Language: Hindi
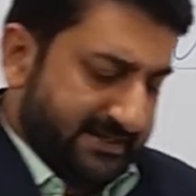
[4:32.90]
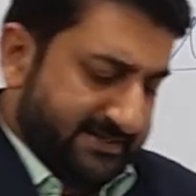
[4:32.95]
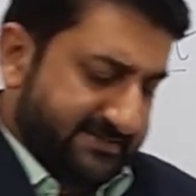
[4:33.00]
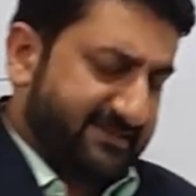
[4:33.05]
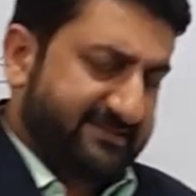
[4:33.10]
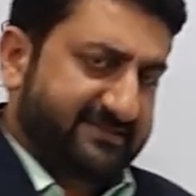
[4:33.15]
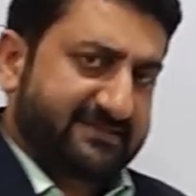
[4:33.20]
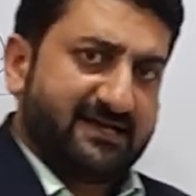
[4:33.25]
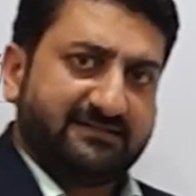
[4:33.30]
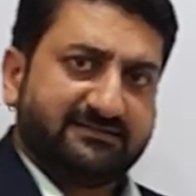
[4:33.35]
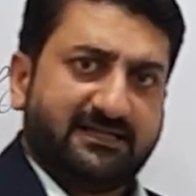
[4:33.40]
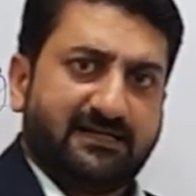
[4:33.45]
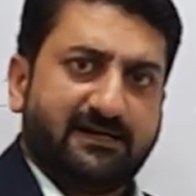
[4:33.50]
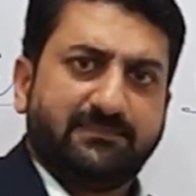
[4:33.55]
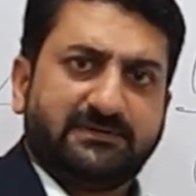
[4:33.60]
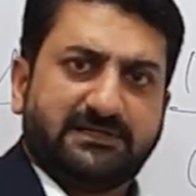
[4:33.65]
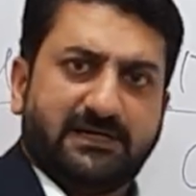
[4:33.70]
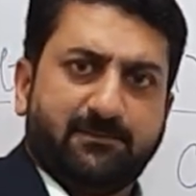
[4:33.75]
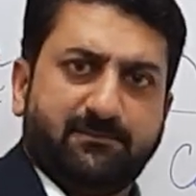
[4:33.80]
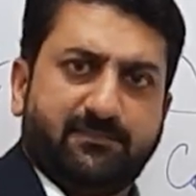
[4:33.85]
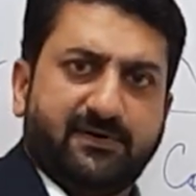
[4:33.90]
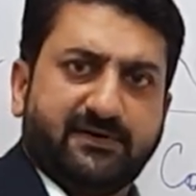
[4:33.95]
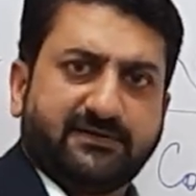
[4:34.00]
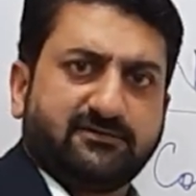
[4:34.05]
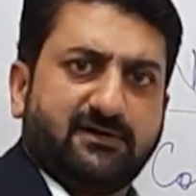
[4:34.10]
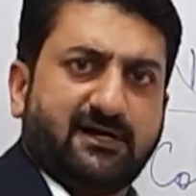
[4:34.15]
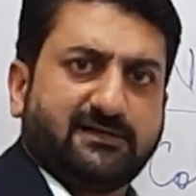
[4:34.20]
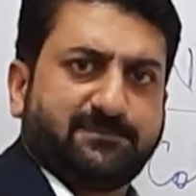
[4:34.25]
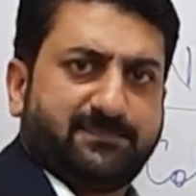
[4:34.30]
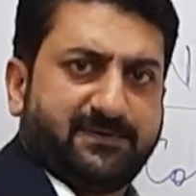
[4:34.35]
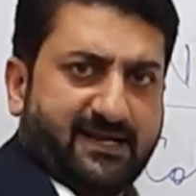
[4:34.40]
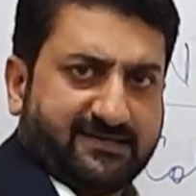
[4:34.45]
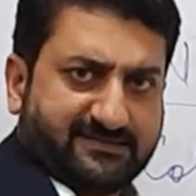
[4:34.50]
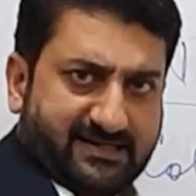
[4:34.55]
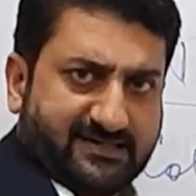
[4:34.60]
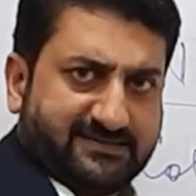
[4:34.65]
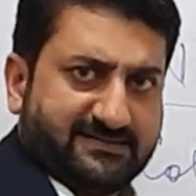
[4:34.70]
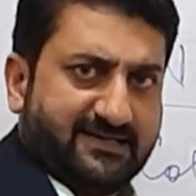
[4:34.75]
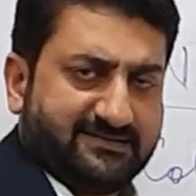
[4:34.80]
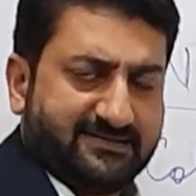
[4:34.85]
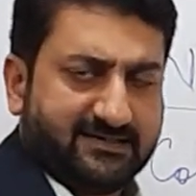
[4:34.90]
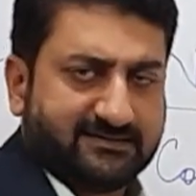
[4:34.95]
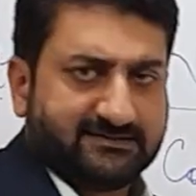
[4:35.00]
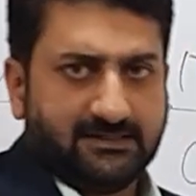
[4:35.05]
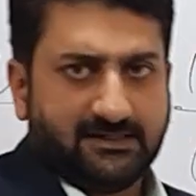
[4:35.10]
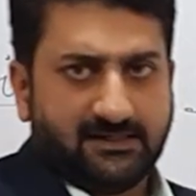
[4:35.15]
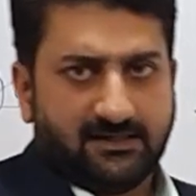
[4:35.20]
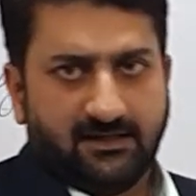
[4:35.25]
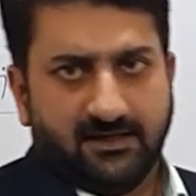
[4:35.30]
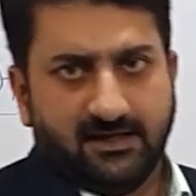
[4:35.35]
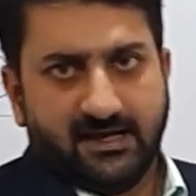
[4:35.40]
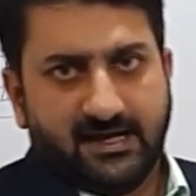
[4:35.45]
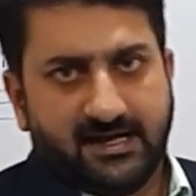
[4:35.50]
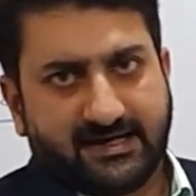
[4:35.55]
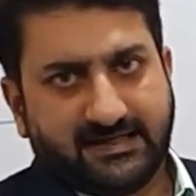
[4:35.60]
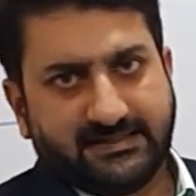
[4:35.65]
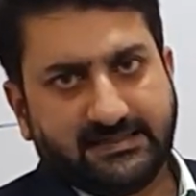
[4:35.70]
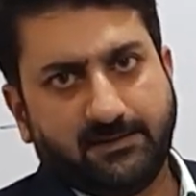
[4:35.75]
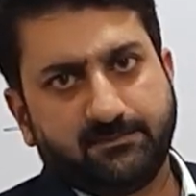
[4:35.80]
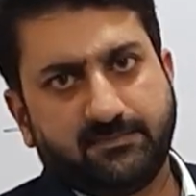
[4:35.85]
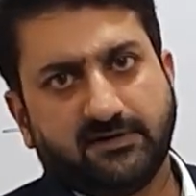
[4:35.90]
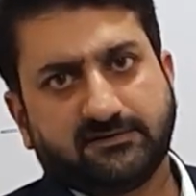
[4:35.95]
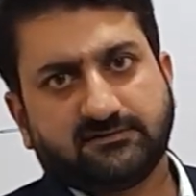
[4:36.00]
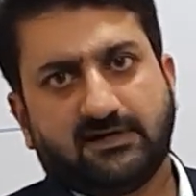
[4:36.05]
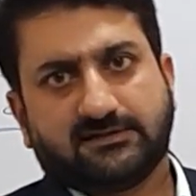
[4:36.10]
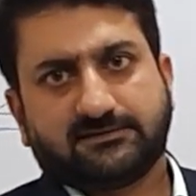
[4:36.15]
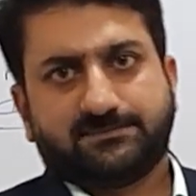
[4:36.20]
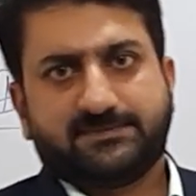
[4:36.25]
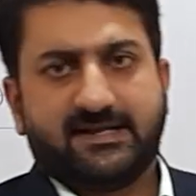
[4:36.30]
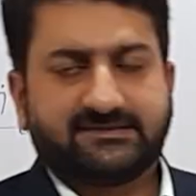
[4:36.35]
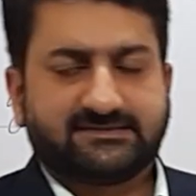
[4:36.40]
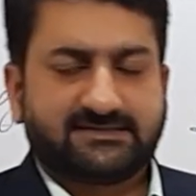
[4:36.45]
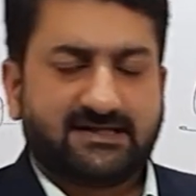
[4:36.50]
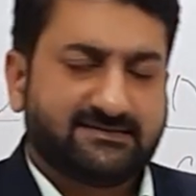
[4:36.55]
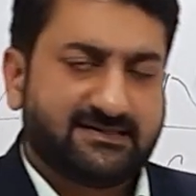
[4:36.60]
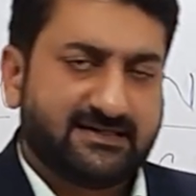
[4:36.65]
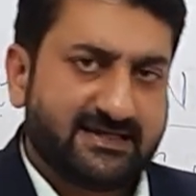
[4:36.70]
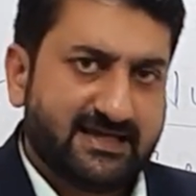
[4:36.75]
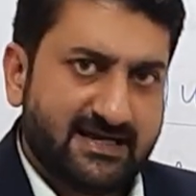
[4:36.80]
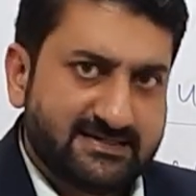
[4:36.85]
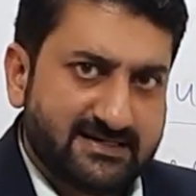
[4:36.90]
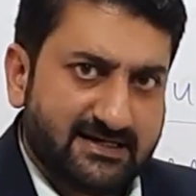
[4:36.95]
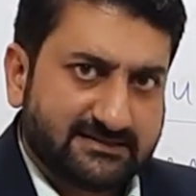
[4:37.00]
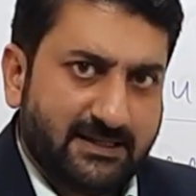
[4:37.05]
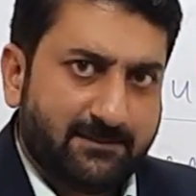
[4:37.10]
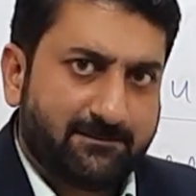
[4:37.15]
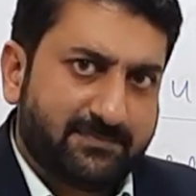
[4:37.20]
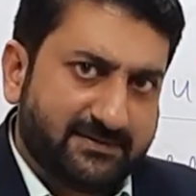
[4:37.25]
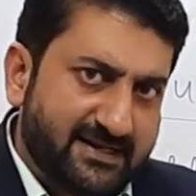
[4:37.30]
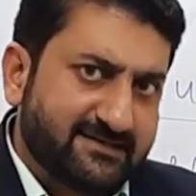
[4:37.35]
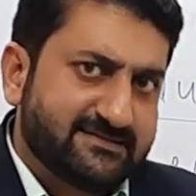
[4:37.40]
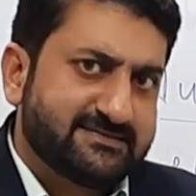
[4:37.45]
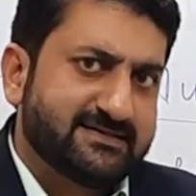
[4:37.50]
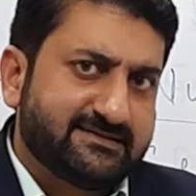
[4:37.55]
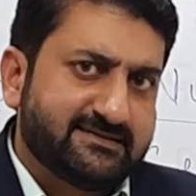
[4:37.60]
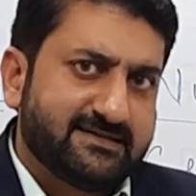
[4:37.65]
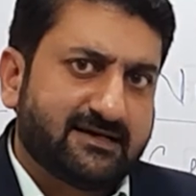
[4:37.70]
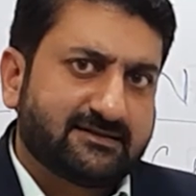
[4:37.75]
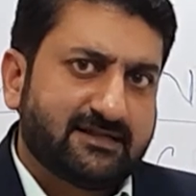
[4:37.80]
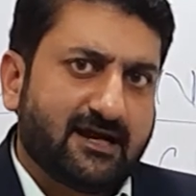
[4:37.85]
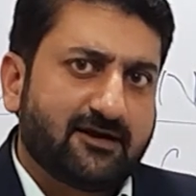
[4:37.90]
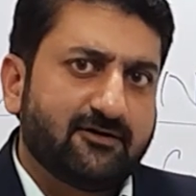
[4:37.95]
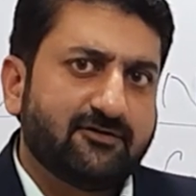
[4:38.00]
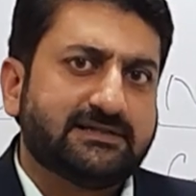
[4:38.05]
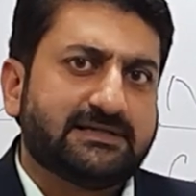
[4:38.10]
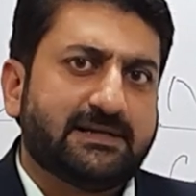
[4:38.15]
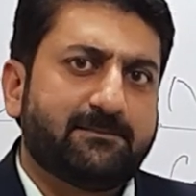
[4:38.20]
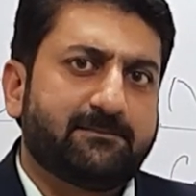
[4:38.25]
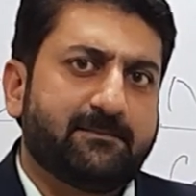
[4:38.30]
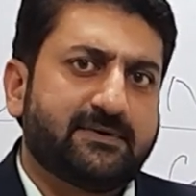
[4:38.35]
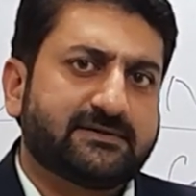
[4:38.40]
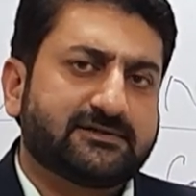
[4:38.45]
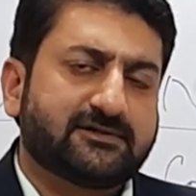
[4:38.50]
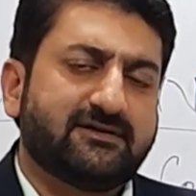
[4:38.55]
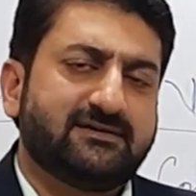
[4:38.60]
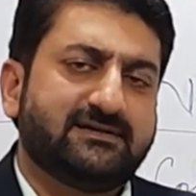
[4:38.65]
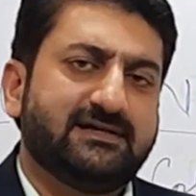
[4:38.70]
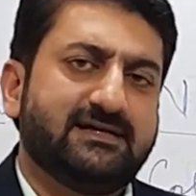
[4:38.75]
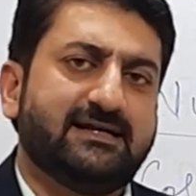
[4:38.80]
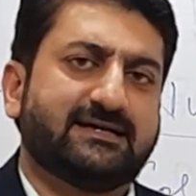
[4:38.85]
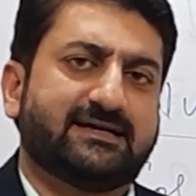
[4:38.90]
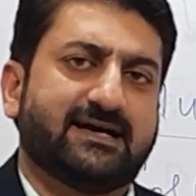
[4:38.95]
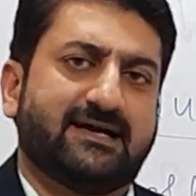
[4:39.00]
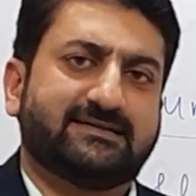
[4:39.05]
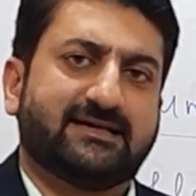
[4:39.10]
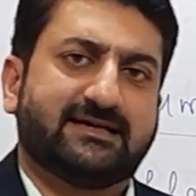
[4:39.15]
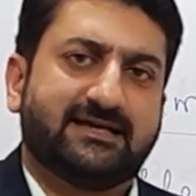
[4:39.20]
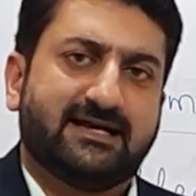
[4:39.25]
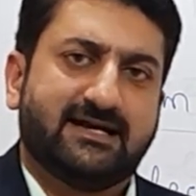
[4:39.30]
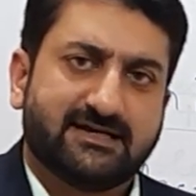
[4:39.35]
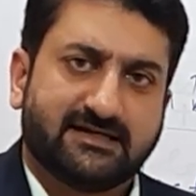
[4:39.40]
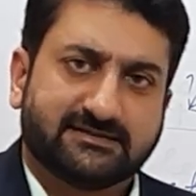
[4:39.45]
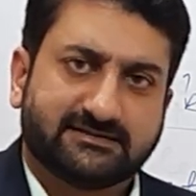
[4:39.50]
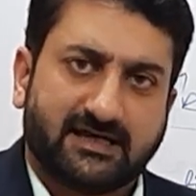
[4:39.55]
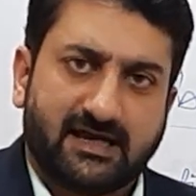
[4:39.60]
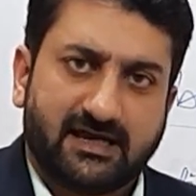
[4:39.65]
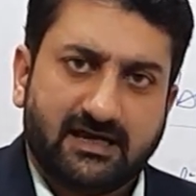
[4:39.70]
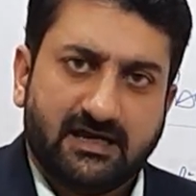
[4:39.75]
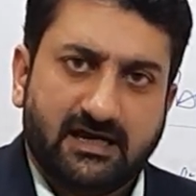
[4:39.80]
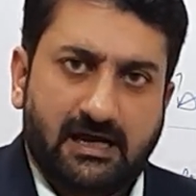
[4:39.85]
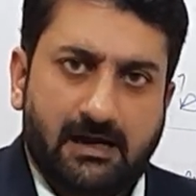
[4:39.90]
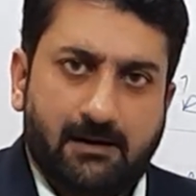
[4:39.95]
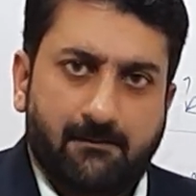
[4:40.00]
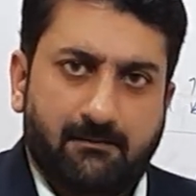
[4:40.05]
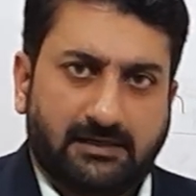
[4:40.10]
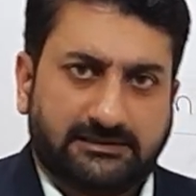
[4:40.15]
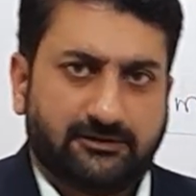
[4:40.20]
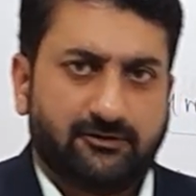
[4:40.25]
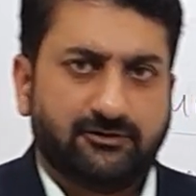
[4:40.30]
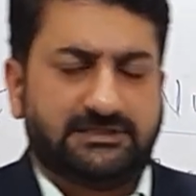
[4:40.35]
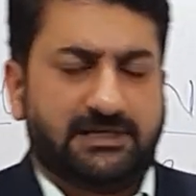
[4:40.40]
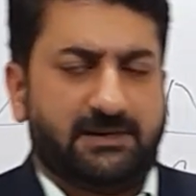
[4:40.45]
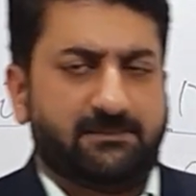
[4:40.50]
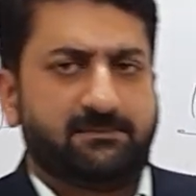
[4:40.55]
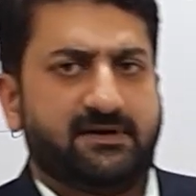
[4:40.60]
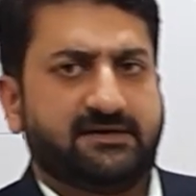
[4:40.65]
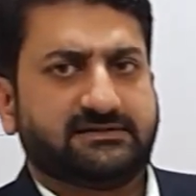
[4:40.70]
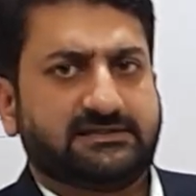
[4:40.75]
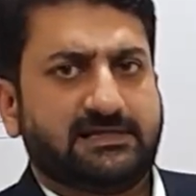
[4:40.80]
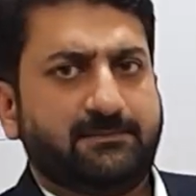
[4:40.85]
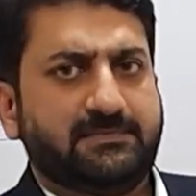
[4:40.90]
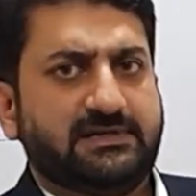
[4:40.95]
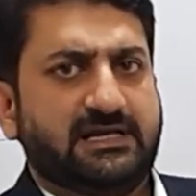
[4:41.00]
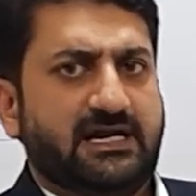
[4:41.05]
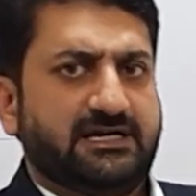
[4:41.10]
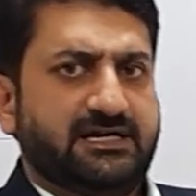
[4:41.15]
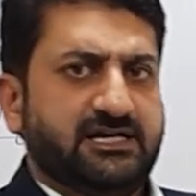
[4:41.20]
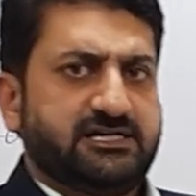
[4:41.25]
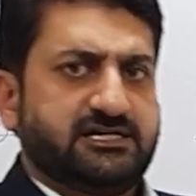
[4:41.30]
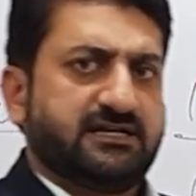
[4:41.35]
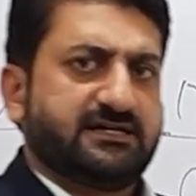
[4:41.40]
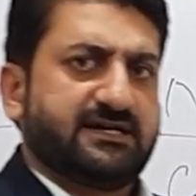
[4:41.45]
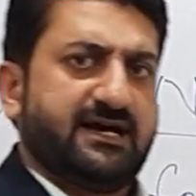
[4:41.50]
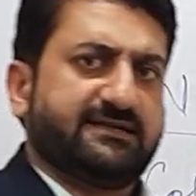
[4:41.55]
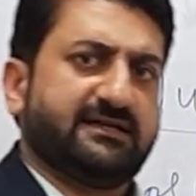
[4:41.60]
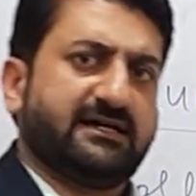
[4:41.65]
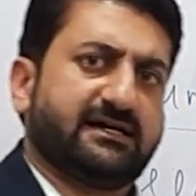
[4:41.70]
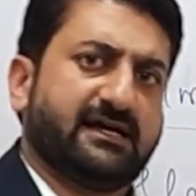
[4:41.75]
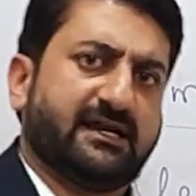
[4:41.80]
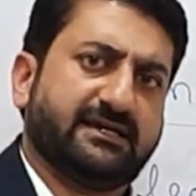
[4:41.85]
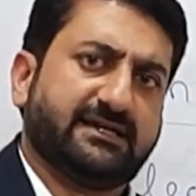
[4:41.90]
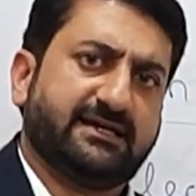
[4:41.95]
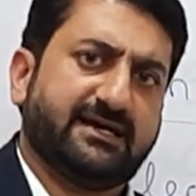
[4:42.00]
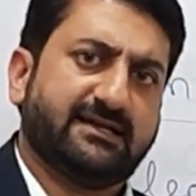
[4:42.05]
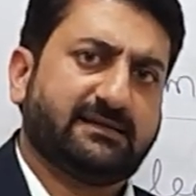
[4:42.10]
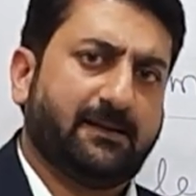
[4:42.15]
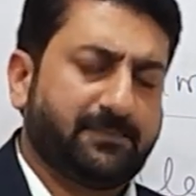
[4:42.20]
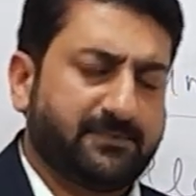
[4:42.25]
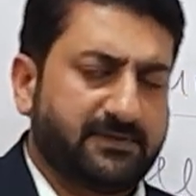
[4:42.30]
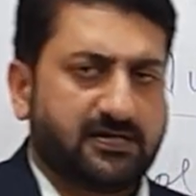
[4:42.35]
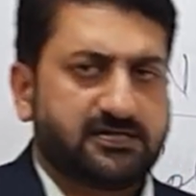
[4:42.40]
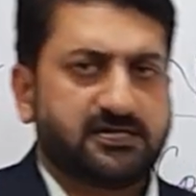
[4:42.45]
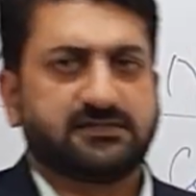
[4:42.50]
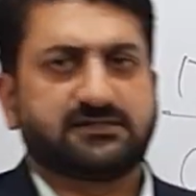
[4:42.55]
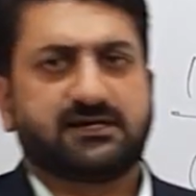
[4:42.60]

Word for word: जिसके अंदर हम नंबर्स को एक्सप्रेस करना सीखते हैं कि नंबर्स को एक्सप्रेस कैसे किया जाता है प्लस ये सीखते हैं कि उन नंबर को डील कैसे किया जाता है मतलब नंबर्स की हमने एडिशन कैसे करनी है सब्ट्रैक्शन